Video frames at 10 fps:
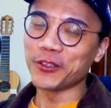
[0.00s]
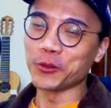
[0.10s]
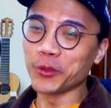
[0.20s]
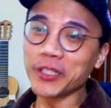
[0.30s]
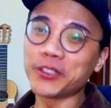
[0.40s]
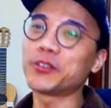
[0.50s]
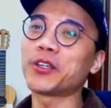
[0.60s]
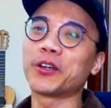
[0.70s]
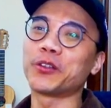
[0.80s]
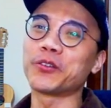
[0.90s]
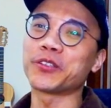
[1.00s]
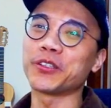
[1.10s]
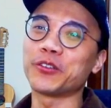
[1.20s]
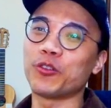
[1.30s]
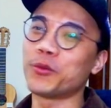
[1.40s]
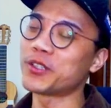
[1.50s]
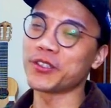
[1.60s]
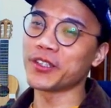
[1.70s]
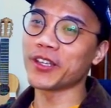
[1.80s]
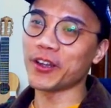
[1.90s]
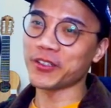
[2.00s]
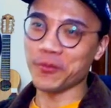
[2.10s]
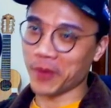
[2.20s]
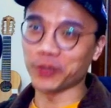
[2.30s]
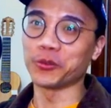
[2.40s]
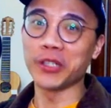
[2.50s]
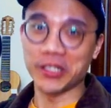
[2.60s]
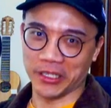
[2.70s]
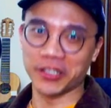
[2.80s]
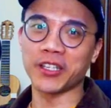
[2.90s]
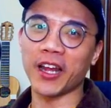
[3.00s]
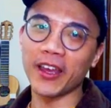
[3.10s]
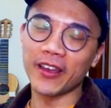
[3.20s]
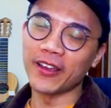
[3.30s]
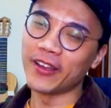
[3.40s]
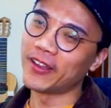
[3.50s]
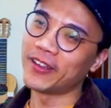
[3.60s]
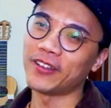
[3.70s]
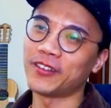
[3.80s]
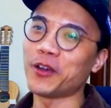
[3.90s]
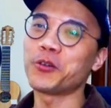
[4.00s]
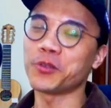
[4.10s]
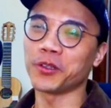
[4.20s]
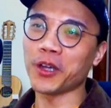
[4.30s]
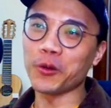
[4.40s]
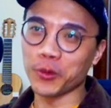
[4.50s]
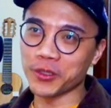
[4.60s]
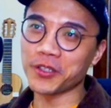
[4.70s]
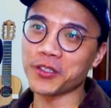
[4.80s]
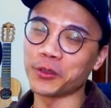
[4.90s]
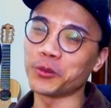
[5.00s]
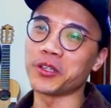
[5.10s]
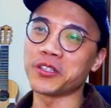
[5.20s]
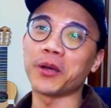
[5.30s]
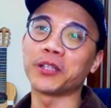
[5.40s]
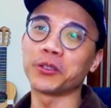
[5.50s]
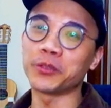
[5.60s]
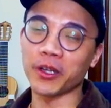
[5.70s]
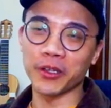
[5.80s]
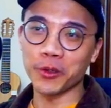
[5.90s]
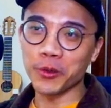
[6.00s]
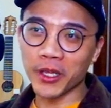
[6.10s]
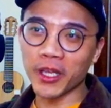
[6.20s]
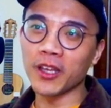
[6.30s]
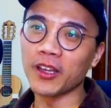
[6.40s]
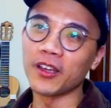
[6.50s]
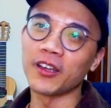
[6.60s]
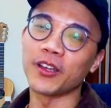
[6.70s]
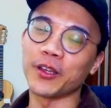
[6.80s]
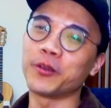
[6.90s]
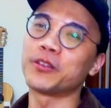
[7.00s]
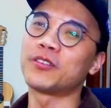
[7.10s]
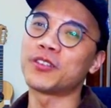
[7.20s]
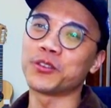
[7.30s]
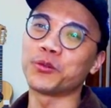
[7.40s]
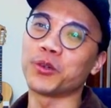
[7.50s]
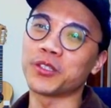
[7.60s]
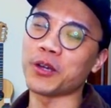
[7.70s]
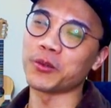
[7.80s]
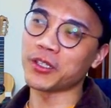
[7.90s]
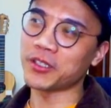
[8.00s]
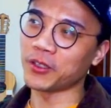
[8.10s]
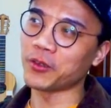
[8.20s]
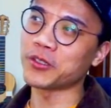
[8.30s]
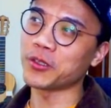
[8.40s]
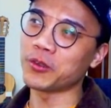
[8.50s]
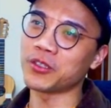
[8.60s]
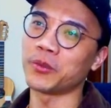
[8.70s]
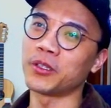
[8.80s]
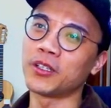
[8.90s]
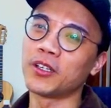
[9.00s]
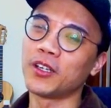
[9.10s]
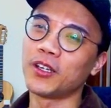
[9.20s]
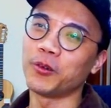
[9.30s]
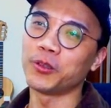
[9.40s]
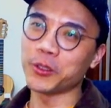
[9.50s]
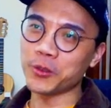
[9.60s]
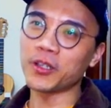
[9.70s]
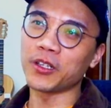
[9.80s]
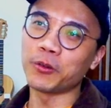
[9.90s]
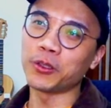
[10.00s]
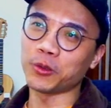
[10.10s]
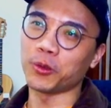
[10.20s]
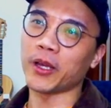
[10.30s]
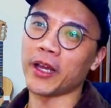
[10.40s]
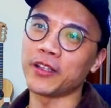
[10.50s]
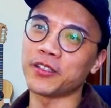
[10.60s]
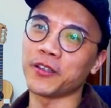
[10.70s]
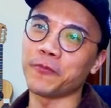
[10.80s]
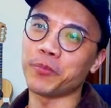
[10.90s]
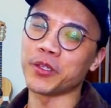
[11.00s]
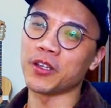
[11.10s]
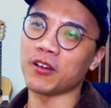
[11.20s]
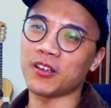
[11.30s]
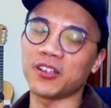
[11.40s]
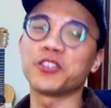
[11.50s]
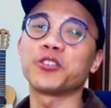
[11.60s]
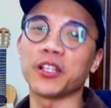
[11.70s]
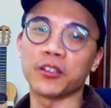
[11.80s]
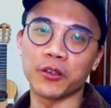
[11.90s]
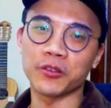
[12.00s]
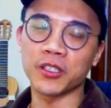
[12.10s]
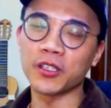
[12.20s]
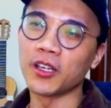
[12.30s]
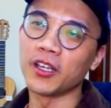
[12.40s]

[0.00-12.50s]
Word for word: 努力丢掉的东西，我们其实应该要先把它努力捡起来。那或者你到我这个程度，你再把它丢掉也 OK，因为其实我像我在写东西或什么的，我的确可能会躲开一些比较 cliche 的东西，